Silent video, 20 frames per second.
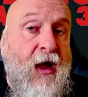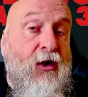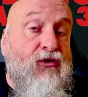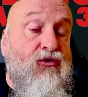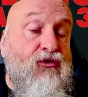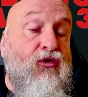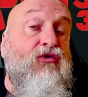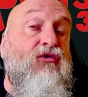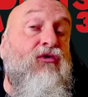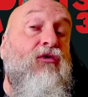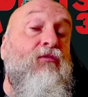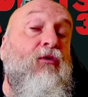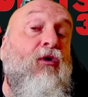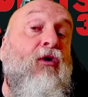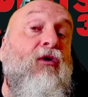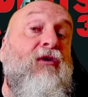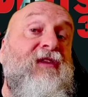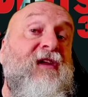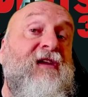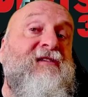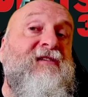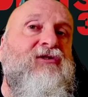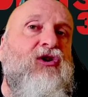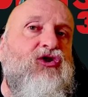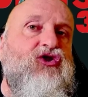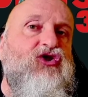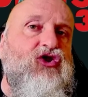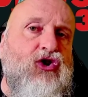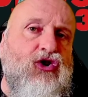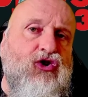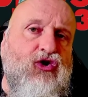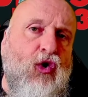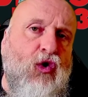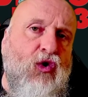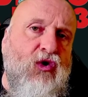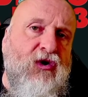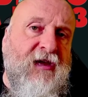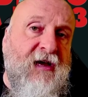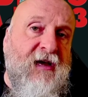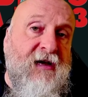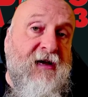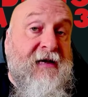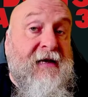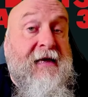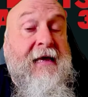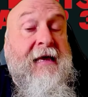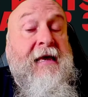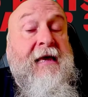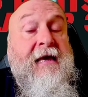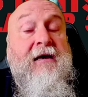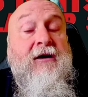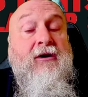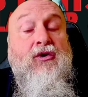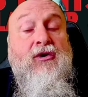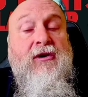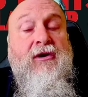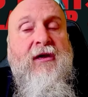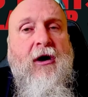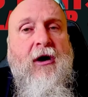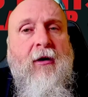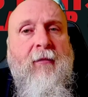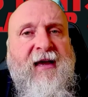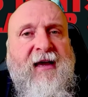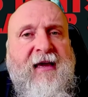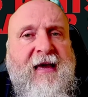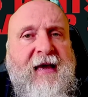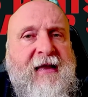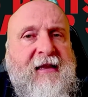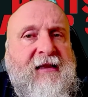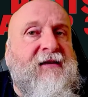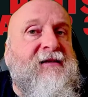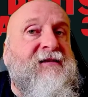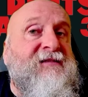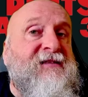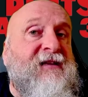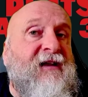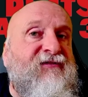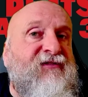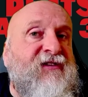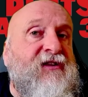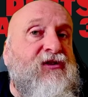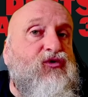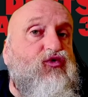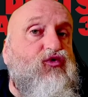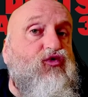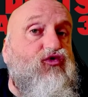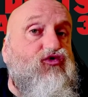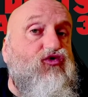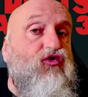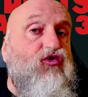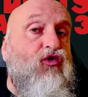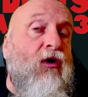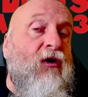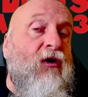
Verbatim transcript: Donc euh, bon, des stock shots de requins et un requin en maquette, ça fait toujours